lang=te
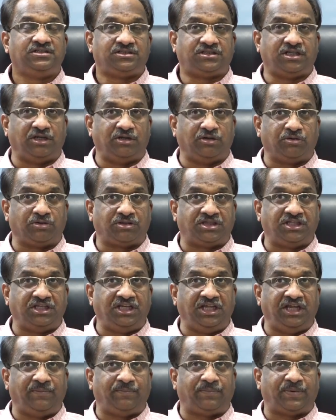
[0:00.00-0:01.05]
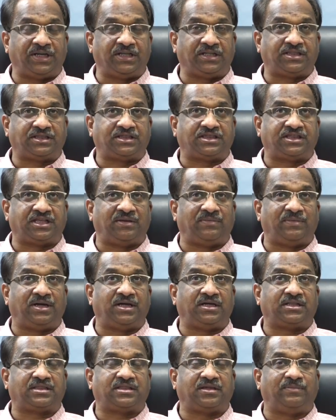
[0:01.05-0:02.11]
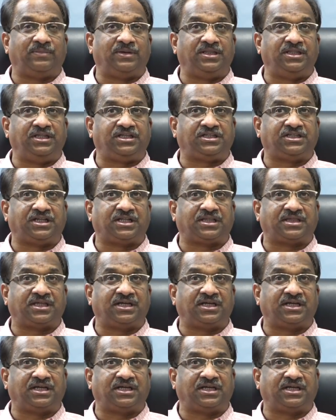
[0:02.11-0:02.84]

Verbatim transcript: తెలుగు సినీ పరిశ్రమ సంబంధించిన